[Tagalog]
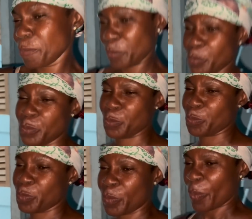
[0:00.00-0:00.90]
¿Alor de
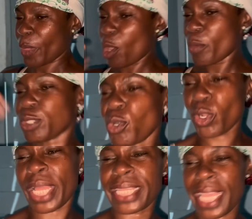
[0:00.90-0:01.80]
qué? Como
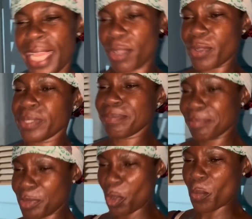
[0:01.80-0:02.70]
chocolate. Como
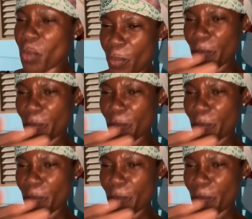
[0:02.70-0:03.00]
chocolate? Como